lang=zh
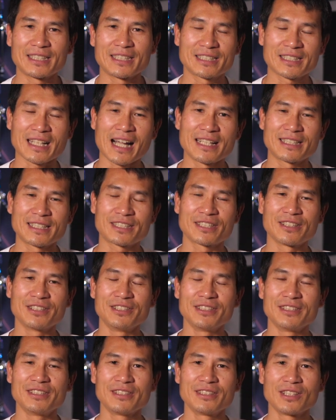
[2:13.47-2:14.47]
抬
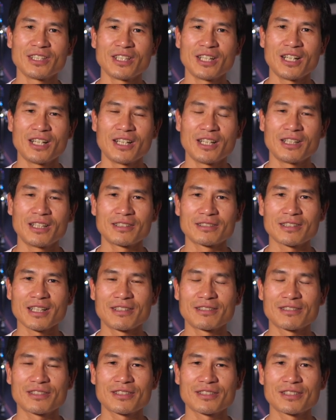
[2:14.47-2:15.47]
升，
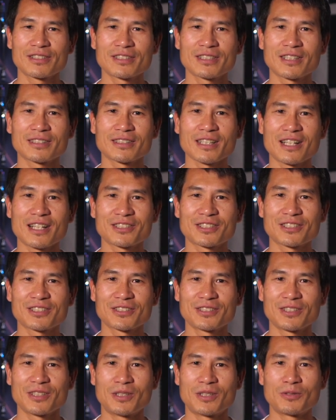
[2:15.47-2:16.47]
但事实上它
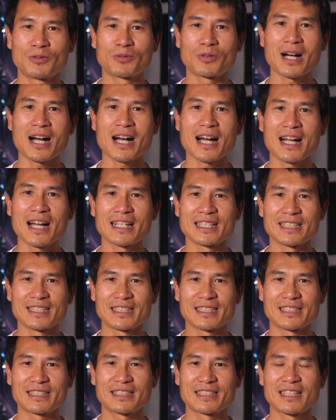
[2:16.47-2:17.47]
是
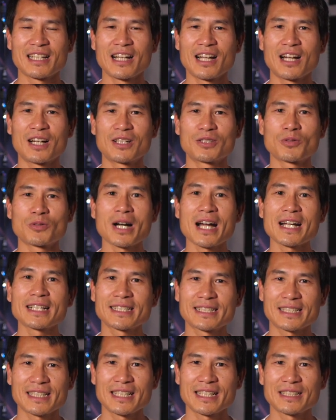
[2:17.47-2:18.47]

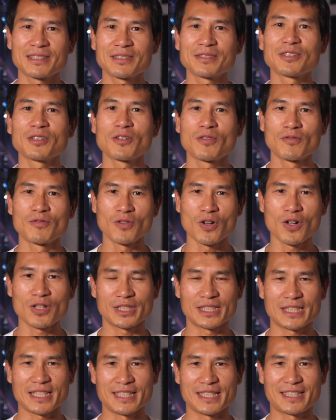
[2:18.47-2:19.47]
Rising
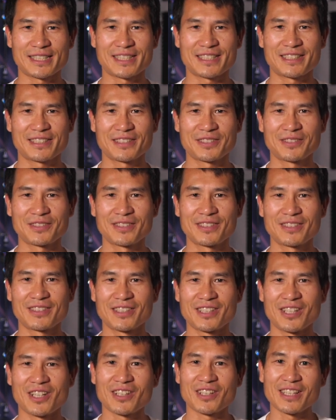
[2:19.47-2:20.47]
voices。
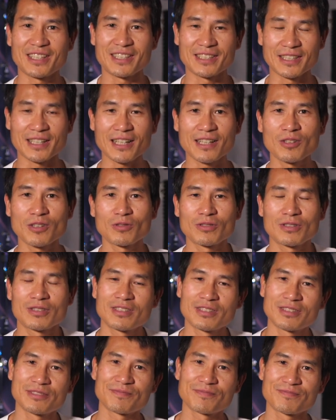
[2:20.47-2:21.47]
OK， 你看我